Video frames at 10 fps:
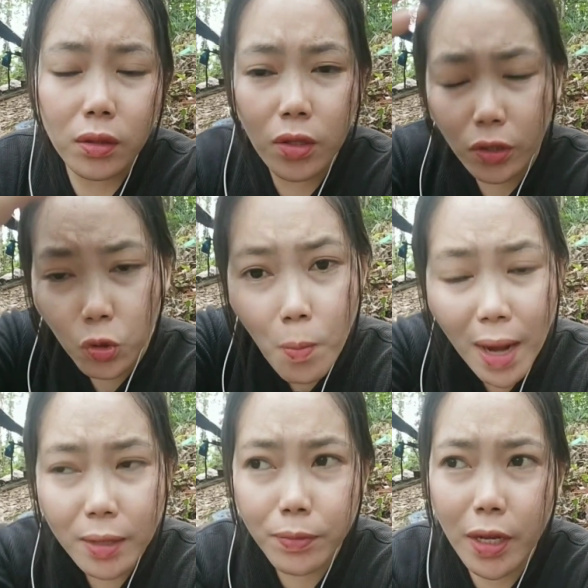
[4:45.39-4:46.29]
dot
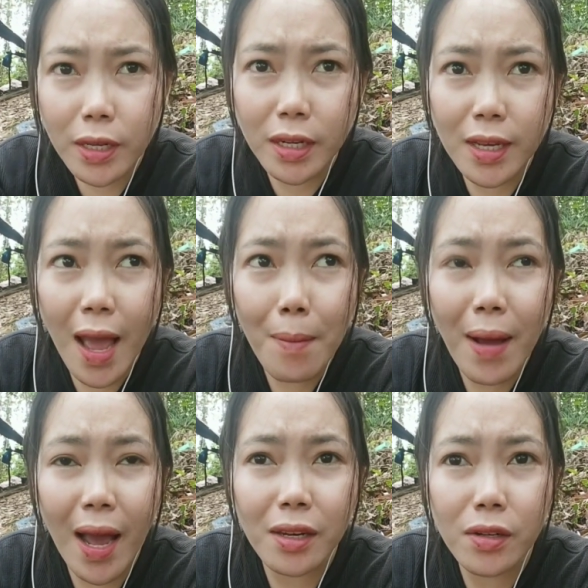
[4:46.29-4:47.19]
tumalib dahiri nga
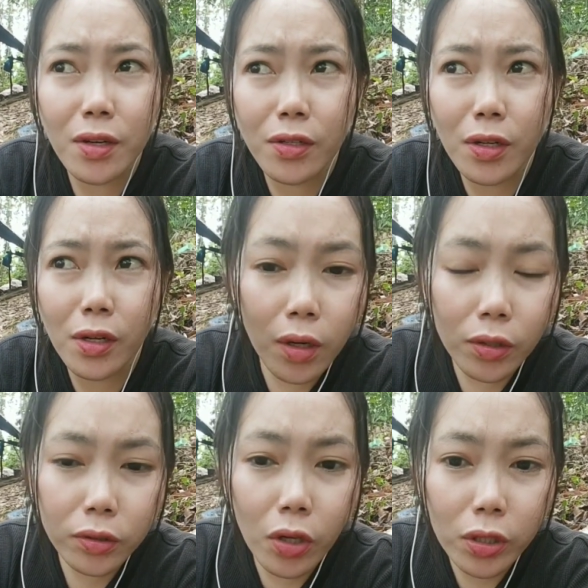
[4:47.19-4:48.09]
manganen dot
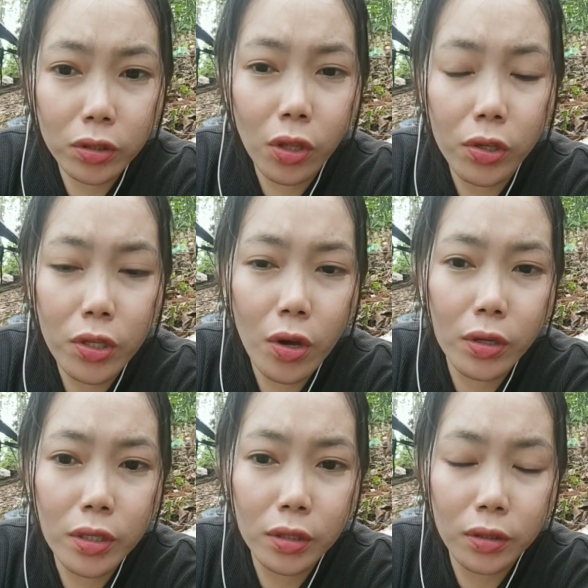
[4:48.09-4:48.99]
diolo torit torio
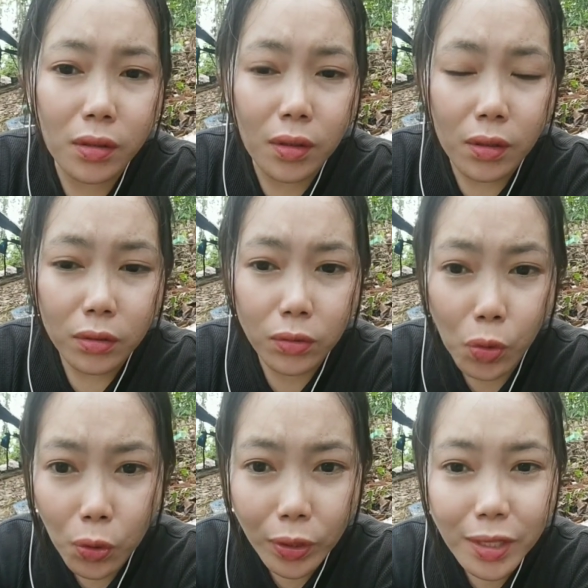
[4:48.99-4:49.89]
it
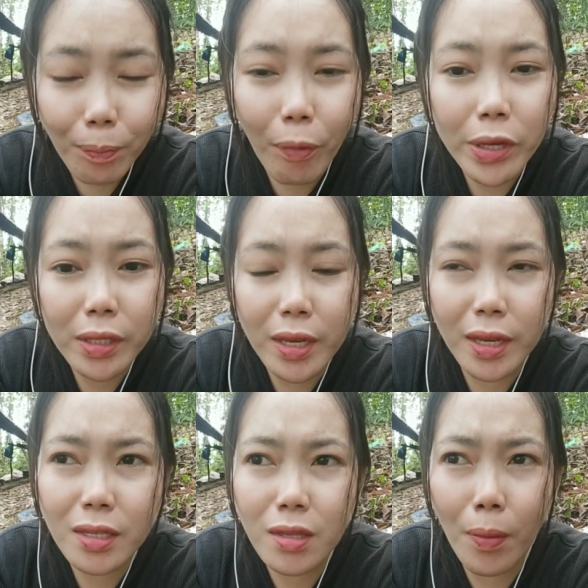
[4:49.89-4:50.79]
tulu hidup
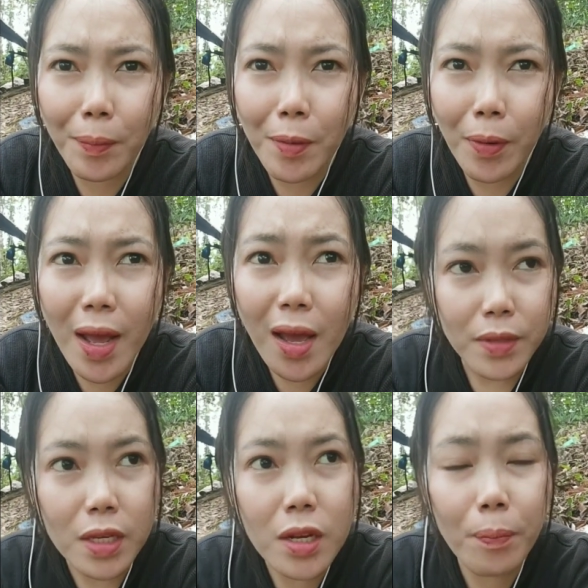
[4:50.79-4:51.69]
giis sebab na nga
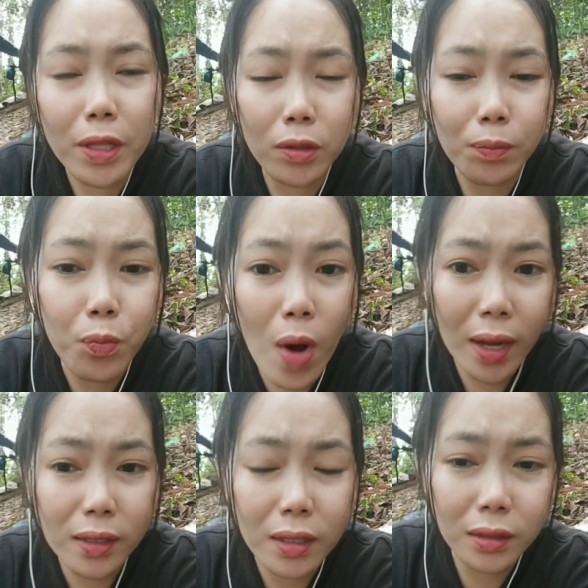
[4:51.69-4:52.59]
indepoit
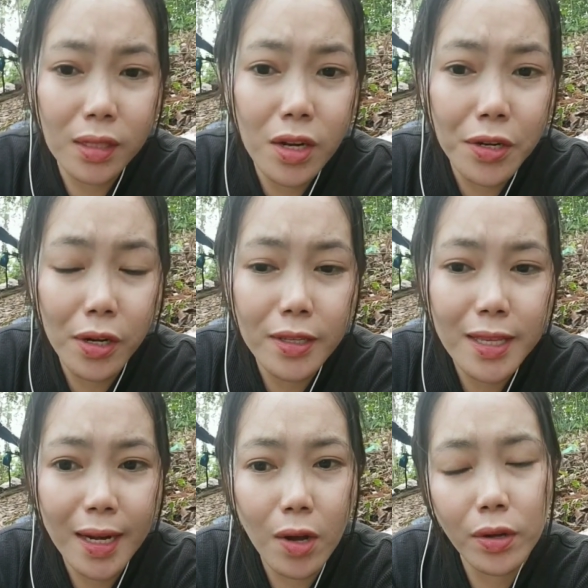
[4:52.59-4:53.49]
puak dot inde diolo
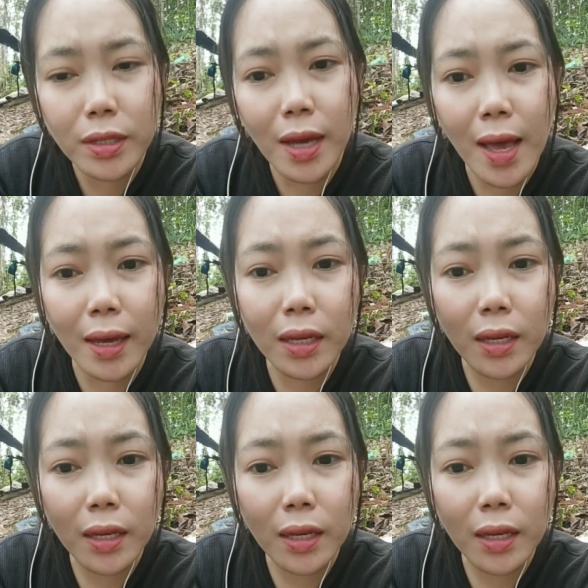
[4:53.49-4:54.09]
sarango idi nga